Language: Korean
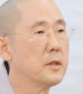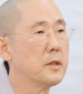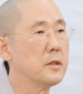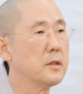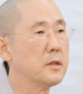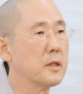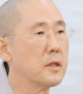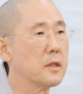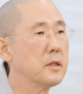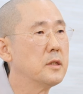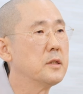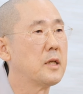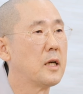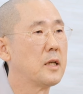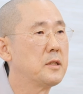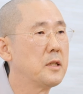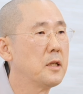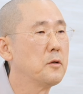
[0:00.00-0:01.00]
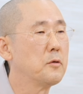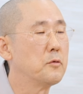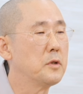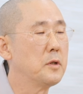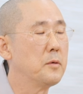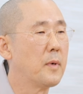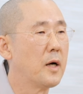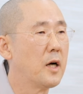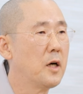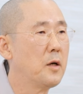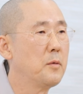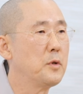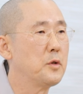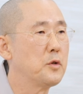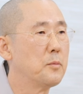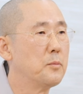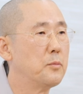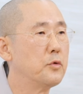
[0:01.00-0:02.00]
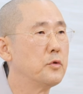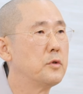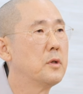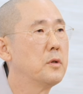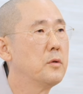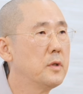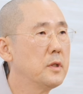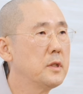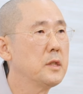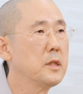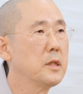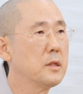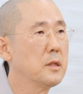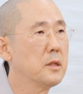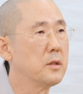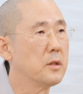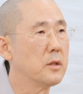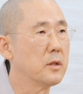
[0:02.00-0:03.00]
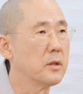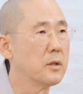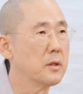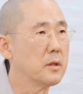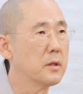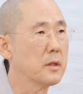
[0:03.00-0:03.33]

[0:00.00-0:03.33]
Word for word: 이제 그 자체로 우리 마음이 좀 부드러워지거든요.